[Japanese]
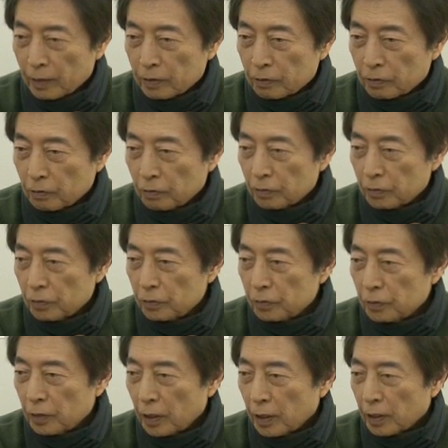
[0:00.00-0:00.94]
そうい
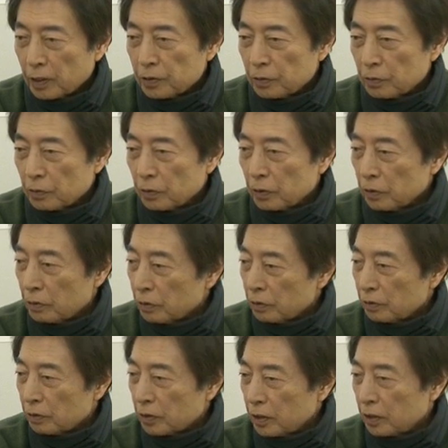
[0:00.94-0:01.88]
う話をい
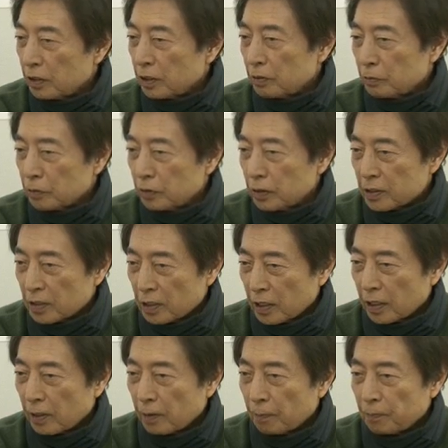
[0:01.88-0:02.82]
ろいろ聞いてるもんです
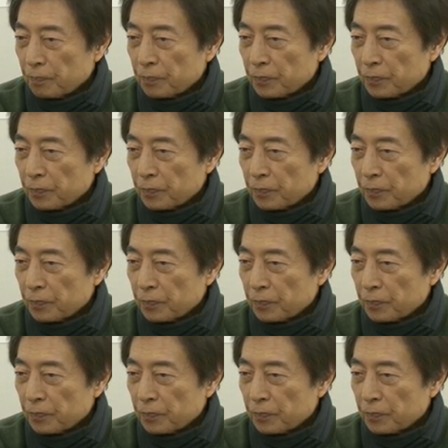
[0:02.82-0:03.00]
から